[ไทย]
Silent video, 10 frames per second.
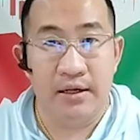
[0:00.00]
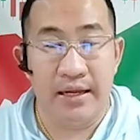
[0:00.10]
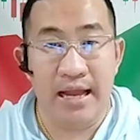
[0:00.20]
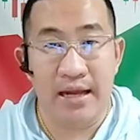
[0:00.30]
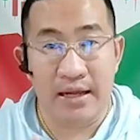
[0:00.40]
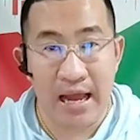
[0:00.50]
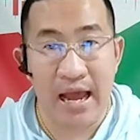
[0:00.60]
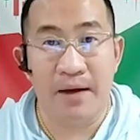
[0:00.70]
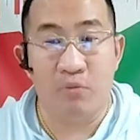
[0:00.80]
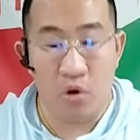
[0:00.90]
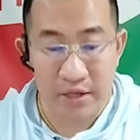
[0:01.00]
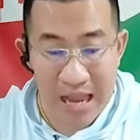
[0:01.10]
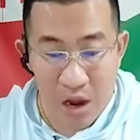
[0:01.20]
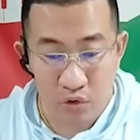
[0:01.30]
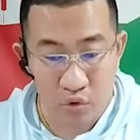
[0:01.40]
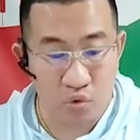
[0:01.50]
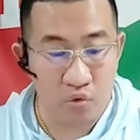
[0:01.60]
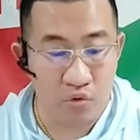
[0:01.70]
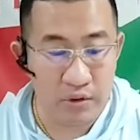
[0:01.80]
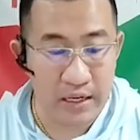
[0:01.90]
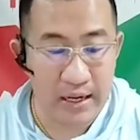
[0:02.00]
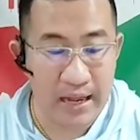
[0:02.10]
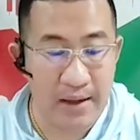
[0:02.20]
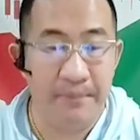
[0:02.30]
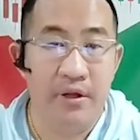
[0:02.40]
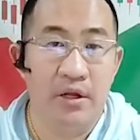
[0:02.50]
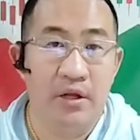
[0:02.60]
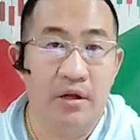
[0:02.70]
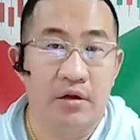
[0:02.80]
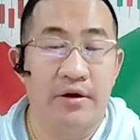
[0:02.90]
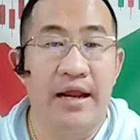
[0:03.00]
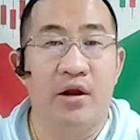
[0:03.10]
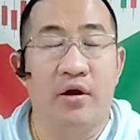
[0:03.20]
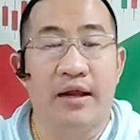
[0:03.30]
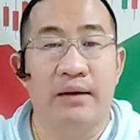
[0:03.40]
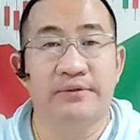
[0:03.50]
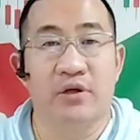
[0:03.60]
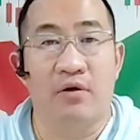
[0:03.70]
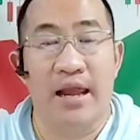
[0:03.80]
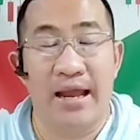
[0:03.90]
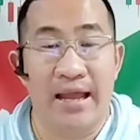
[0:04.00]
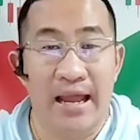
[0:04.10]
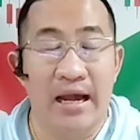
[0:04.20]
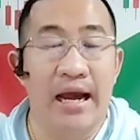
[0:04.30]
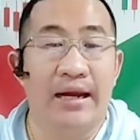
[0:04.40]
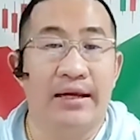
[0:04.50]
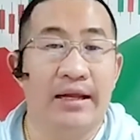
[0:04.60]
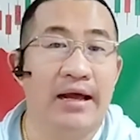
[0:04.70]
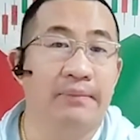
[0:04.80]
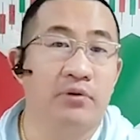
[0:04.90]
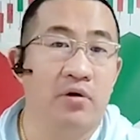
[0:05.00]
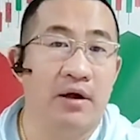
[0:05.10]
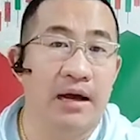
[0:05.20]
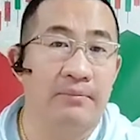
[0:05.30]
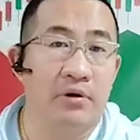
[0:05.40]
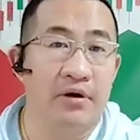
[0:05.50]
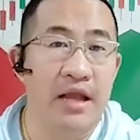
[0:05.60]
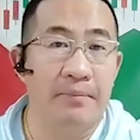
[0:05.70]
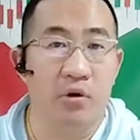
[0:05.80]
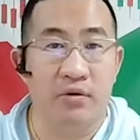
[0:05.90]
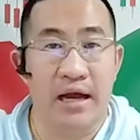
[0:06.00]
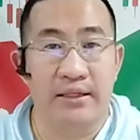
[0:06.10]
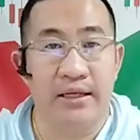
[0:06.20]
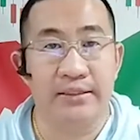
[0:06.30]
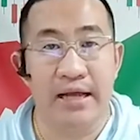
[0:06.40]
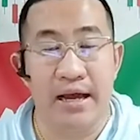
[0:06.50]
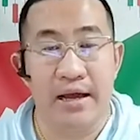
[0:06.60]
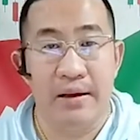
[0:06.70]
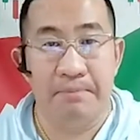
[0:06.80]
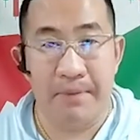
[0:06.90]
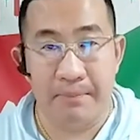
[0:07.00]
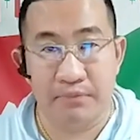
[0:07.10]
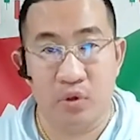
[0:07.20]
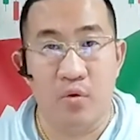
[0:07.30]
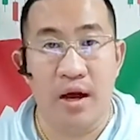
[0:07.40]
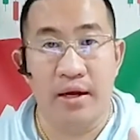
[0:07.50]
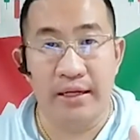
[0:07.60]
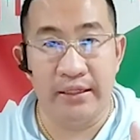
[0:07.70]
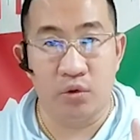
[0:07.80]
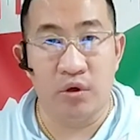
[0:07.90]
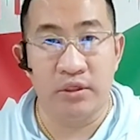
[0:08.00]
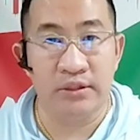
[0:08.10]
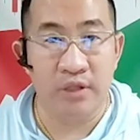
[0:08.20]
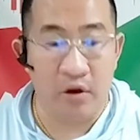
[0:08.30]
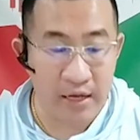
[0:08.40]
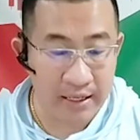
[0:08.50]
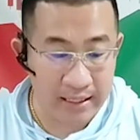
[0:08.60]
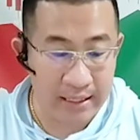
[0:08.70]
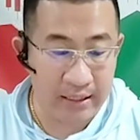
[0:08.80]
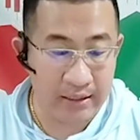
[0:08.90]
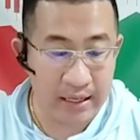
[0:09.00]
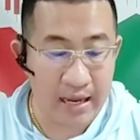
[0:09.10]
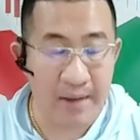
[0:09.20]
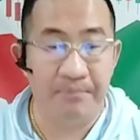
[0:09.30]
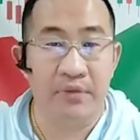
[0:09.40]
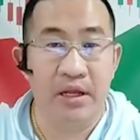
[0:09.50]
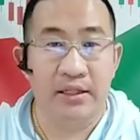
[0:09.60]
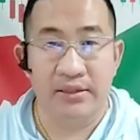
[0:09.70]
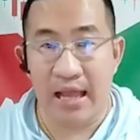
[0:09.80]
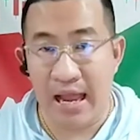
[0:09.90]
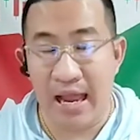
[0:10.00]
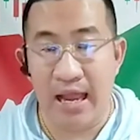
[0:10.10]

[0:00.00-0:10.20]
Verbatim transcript: ระยะกลางบวกยาวอยู่นะครับ ก็แน่นอนครับ 2 แรงแข็งขันนะครับ ทองคำก็ยังมีโอกาสที่จะปรับตัวดีตัวขึ้นต่อได้อีกนะครับ แต่